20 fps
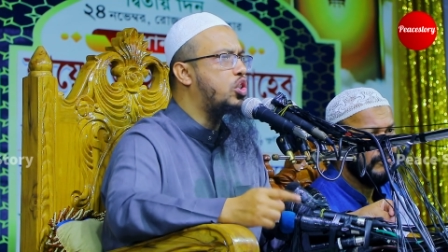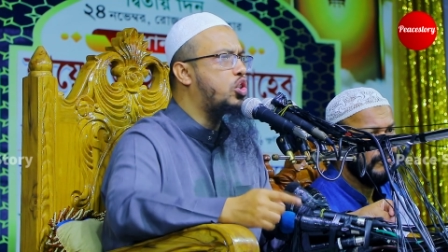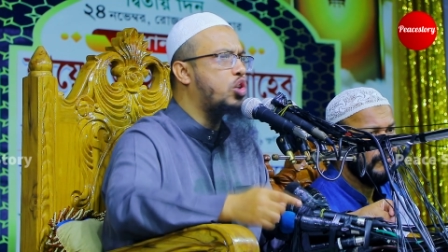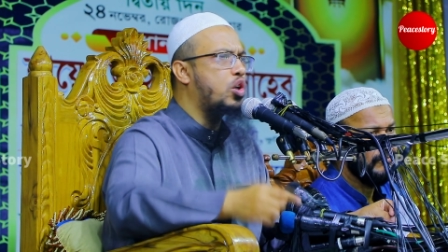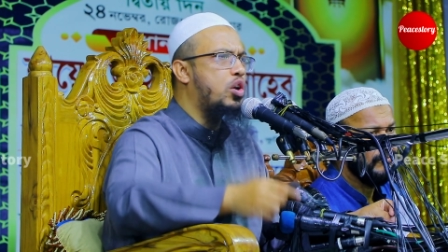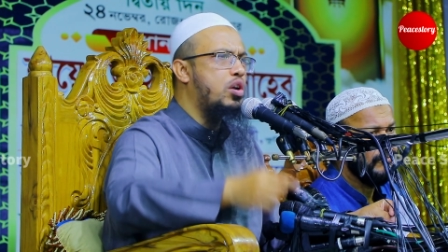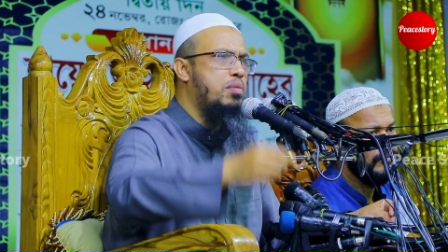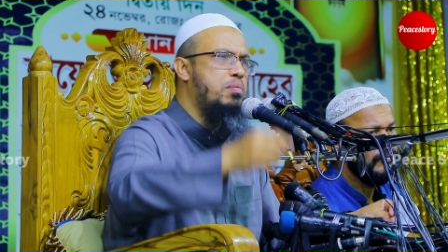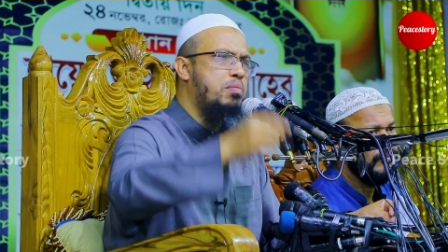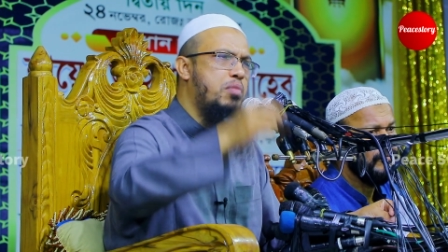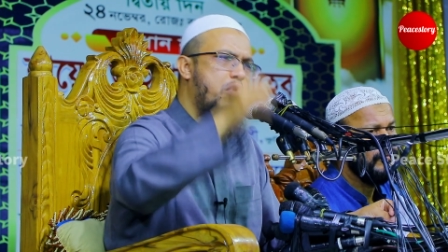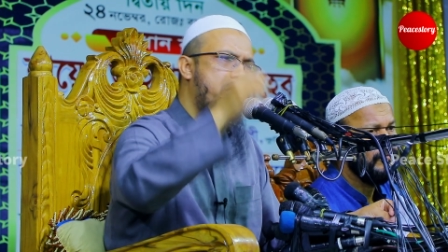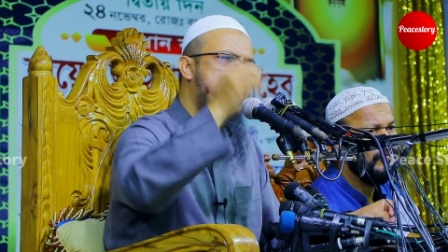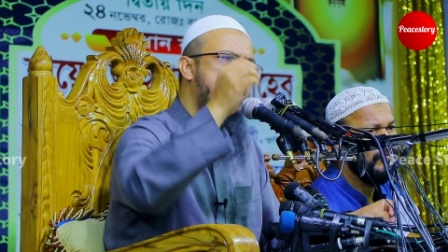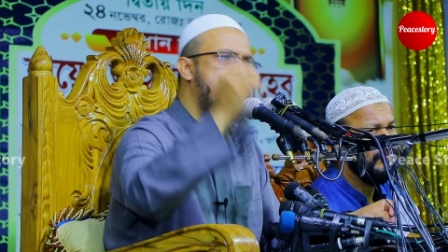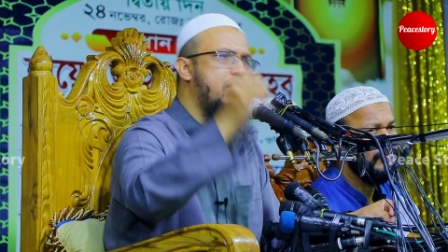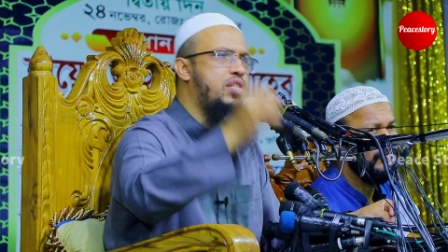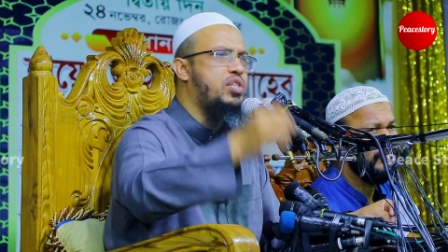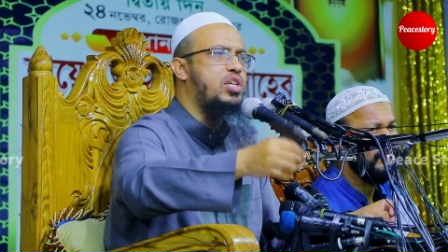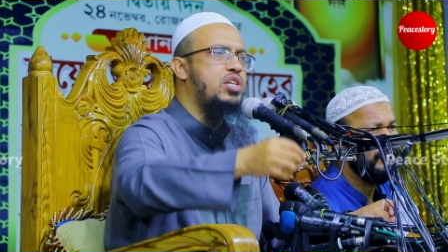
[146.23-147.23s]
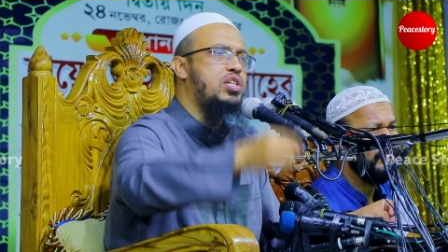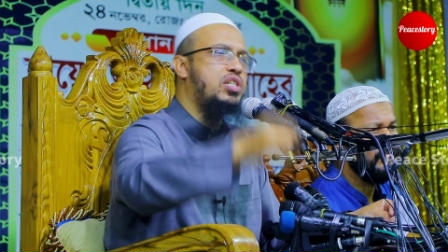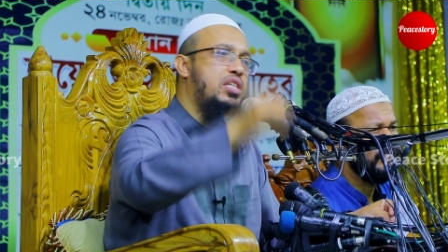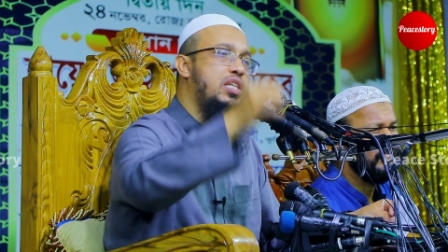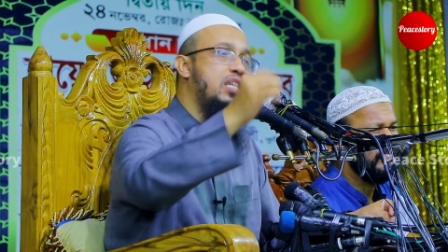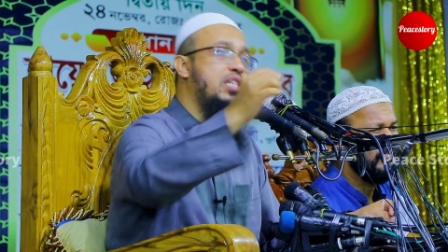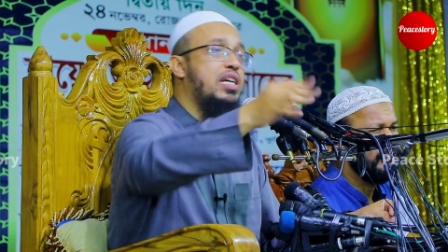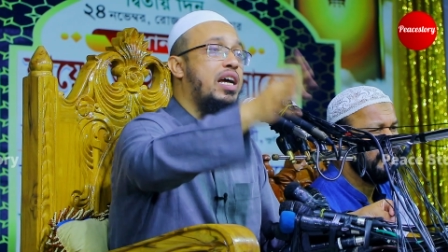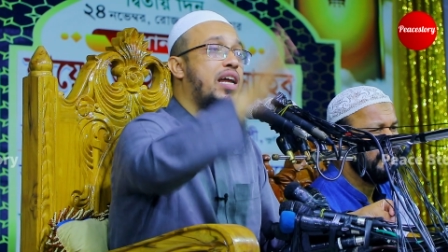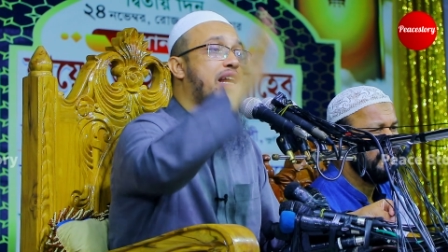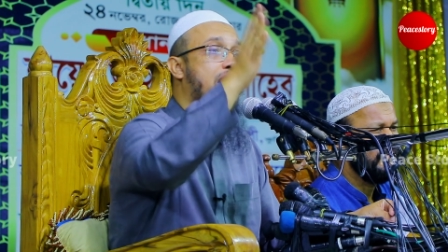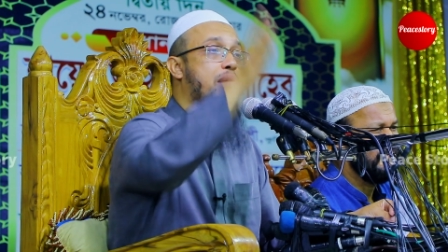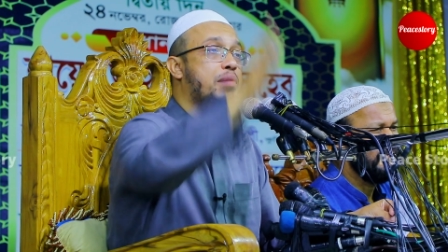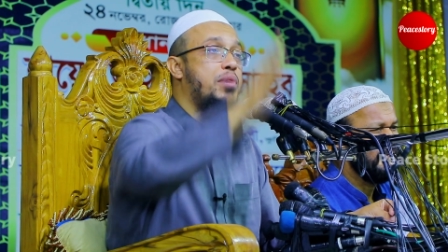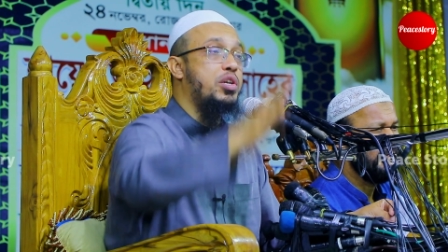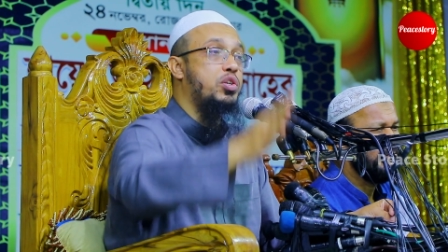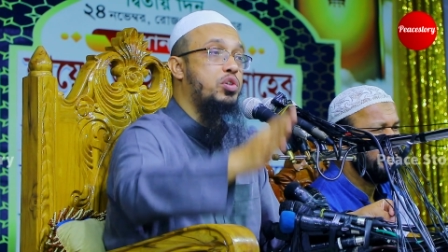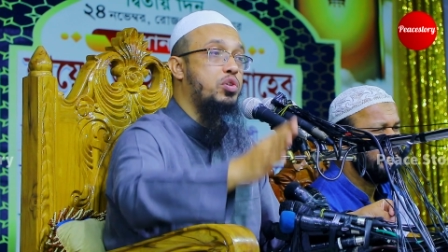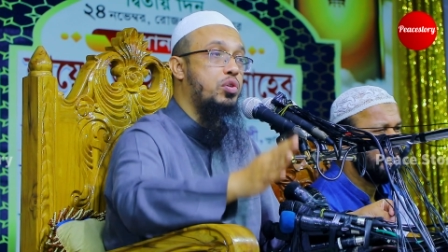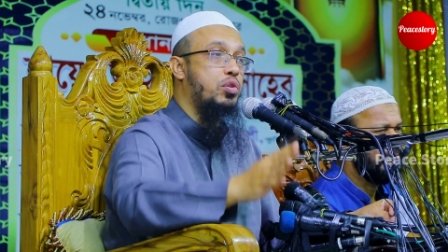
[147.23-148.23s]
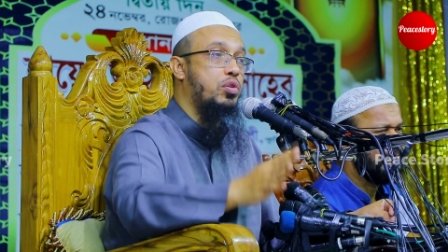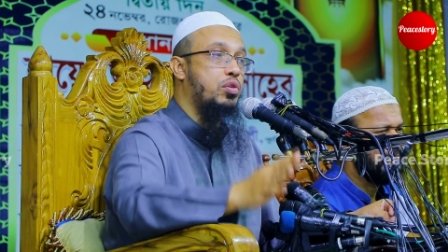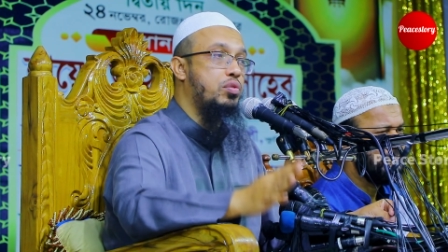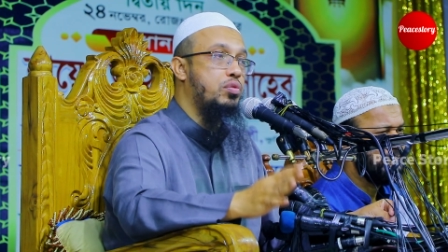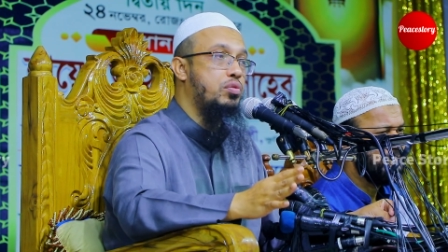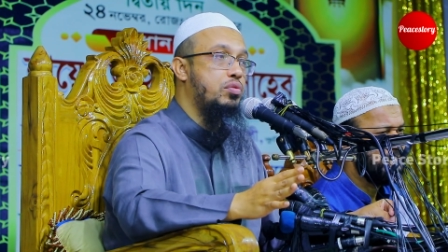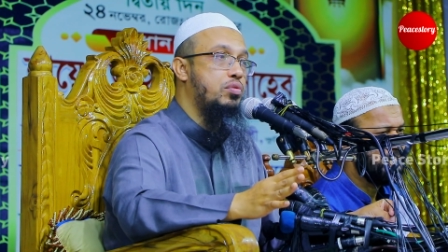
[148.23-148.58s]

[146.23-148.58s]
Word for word: জন্মই সৃষ্টি জাহান্নামের জন্য